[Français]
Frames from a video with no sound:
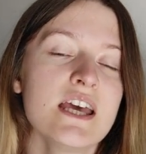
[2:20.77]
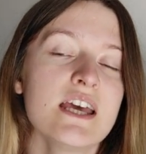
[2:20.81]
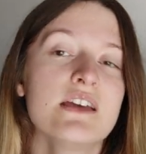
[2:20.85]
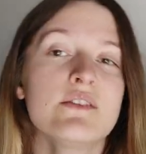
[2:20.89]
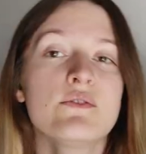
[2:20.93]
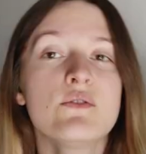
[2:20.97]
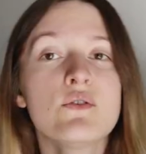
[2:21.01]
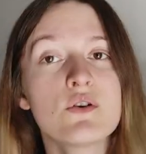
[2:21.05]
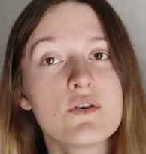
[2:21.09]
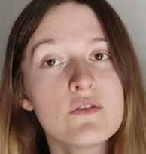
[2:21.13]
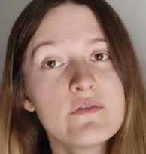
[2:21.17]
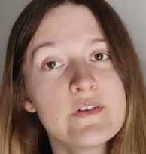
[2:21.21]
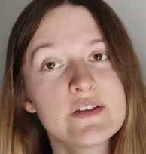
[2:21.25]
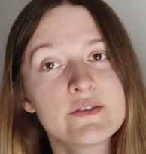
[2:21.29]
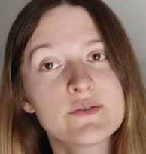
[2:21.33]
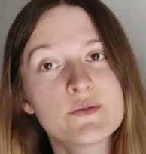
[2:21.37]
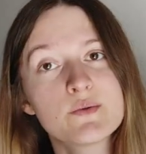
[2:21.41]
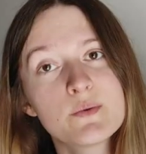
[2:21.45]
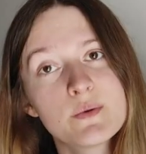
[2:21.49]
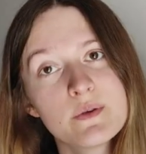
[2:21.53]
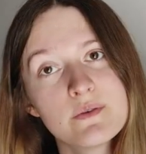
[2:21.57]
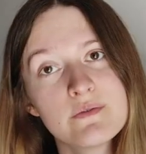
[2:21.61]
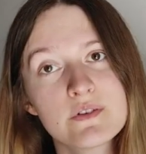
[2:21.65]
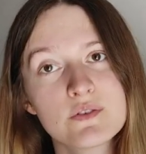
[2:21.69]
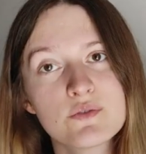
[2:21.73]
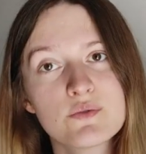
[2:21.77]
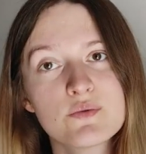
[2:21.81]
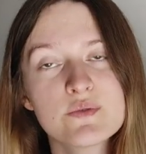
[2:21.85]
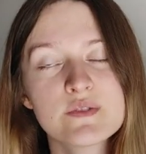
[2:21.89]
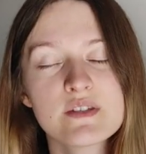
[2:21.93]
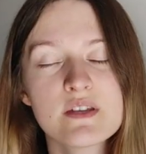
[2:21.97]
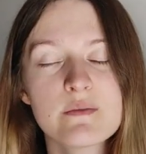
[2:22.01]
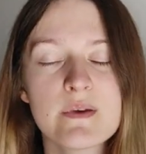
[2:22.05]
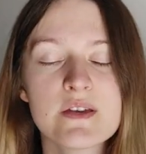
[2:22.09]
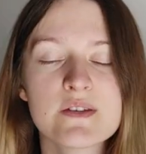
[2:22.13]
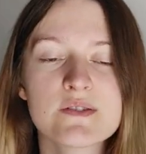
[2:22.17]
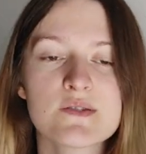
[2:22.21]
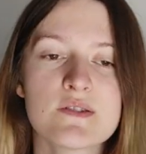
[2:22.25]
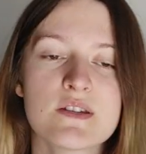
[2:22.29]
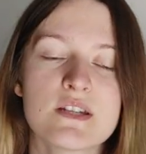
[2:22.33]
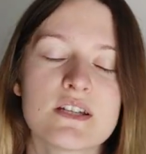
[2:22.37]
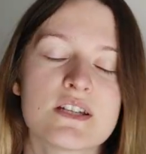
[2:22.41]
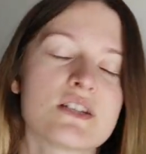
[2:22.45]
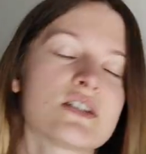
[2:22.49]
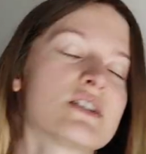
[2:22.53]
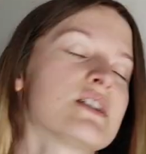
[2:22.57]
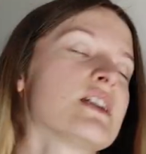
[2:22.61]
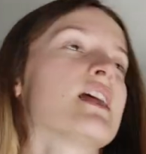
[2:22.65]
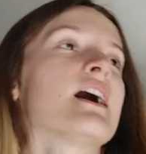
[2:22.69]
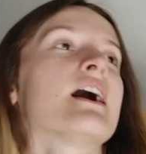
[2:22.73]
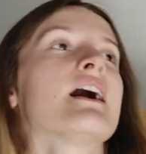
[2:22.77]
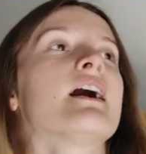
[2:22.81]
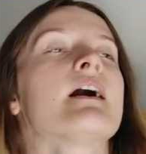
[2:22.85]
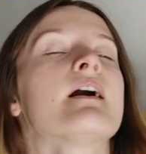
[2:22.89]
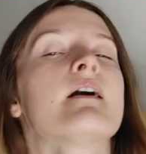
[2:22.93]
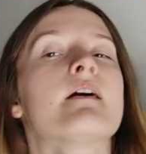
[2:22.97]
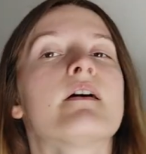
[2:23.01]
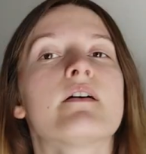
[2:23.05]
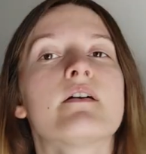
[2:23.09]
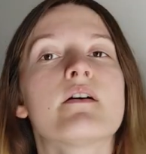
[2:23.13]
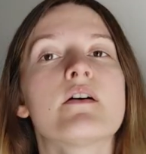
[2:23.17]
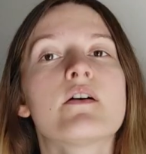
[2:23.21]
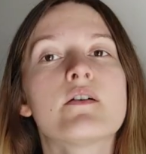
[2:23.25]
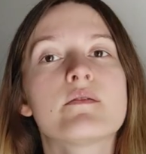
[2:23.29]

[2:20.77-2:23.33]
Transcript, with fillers: Et donc on va suivre tous ces personnages-là,